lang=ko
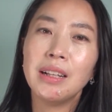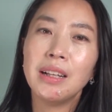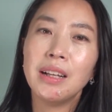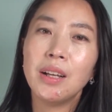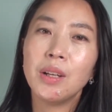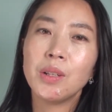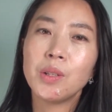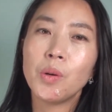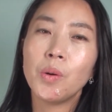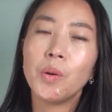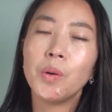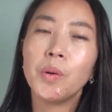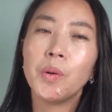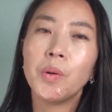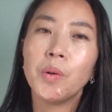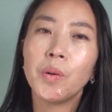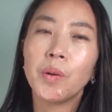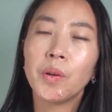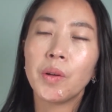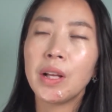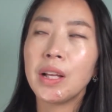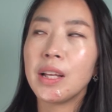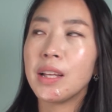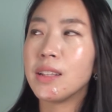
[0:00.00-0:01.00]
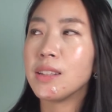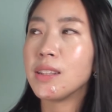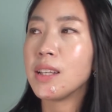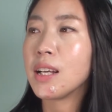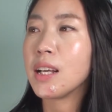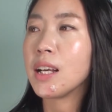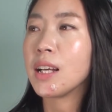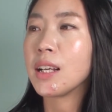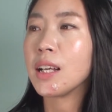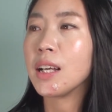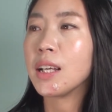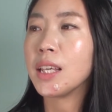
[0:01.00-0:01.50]
저가
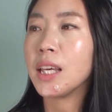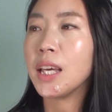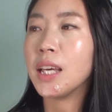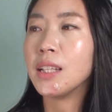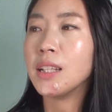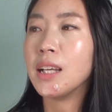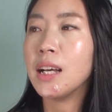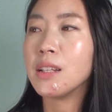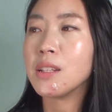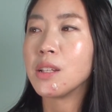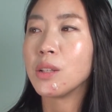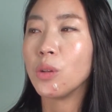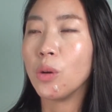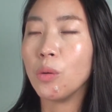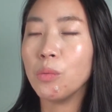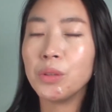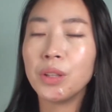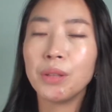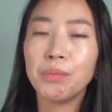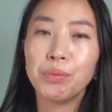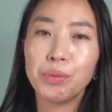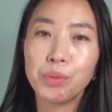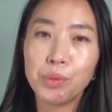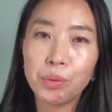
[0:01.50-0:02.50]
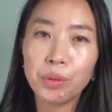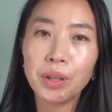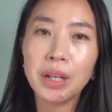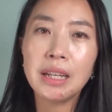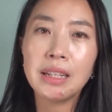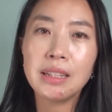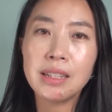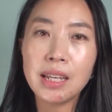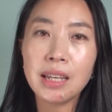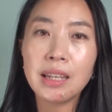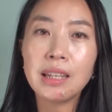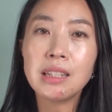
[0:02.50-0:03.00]
생각하기에는 아직 너무나
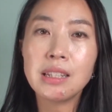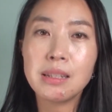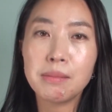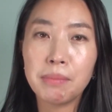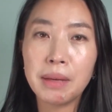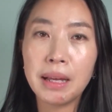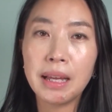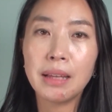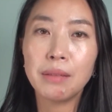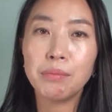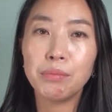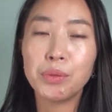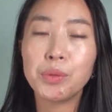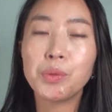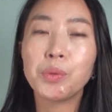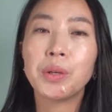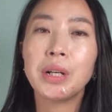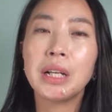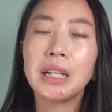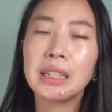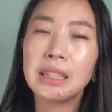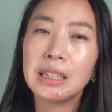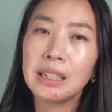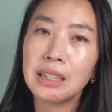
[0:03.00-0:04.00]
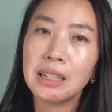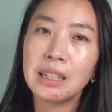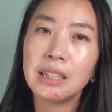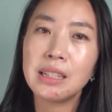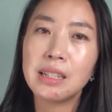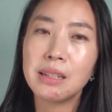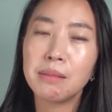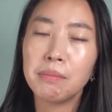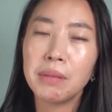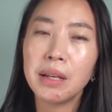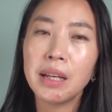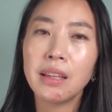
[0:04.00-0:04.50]
부족한 책이지만, 부족한
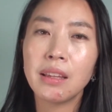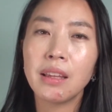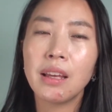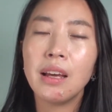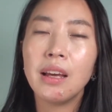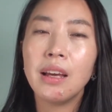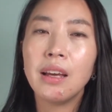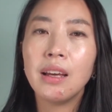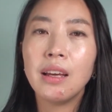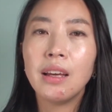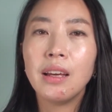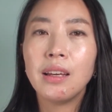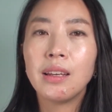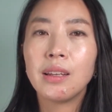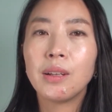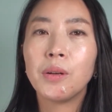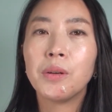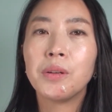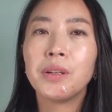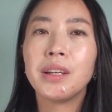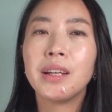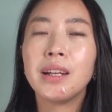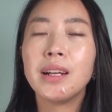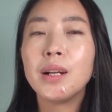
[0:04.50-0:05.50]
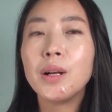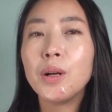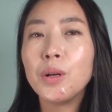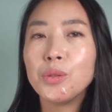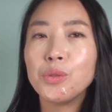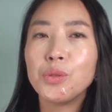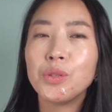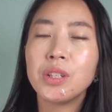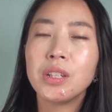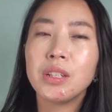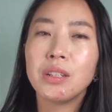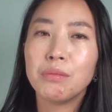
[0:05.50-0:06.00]
글이지만, 이걸
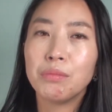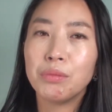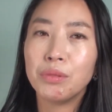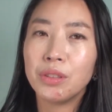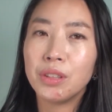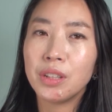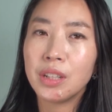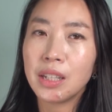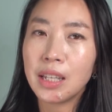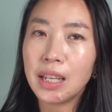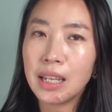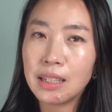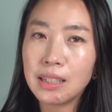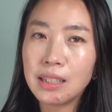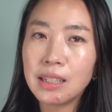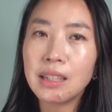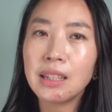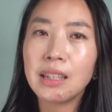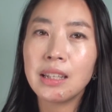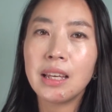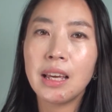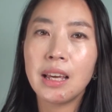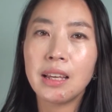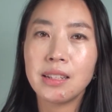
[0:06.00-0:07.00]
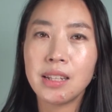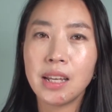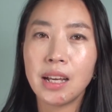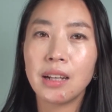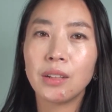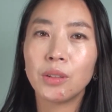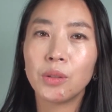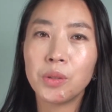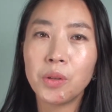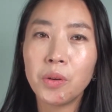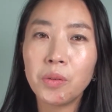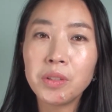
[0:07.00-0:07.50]
읽어주시는 분들이 계시기에 제가
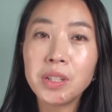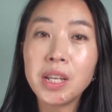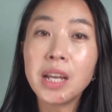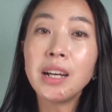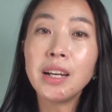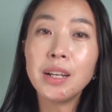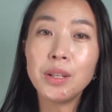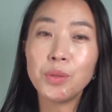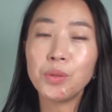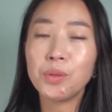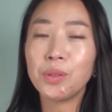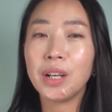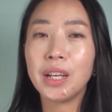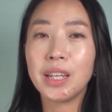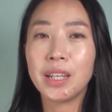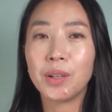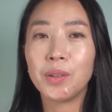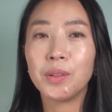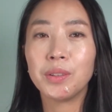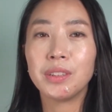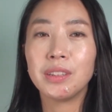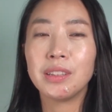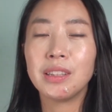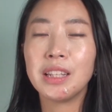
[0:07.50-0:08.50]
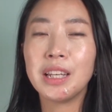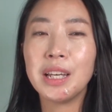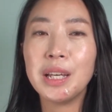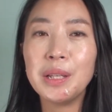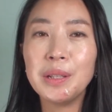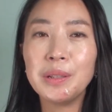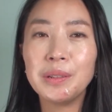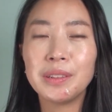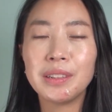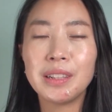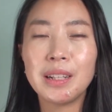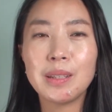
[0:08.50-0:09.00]
더 성장할 수가
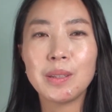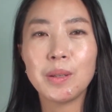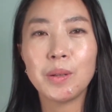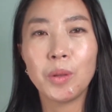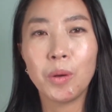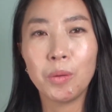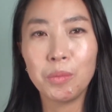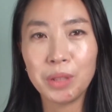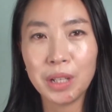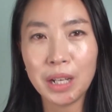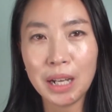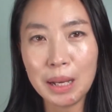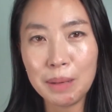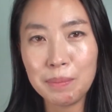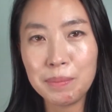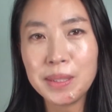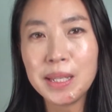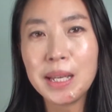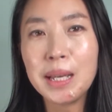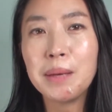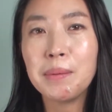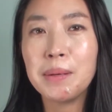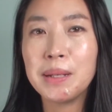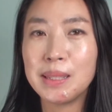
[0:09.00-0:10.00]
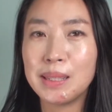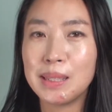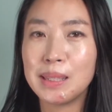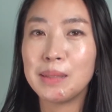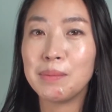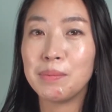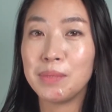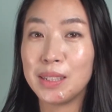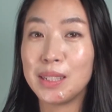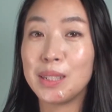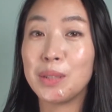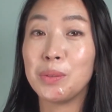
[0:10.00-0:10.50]
있거든요. 그래서 너무나 감사의 말씀
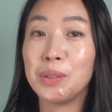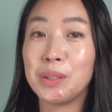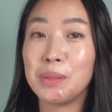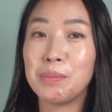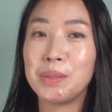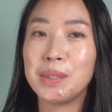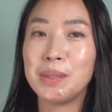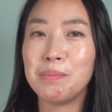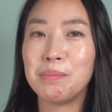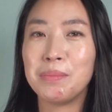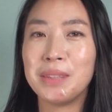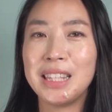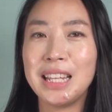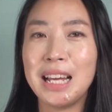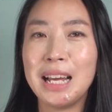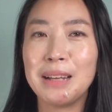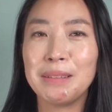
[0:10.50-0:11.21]
드리고 싶습니다.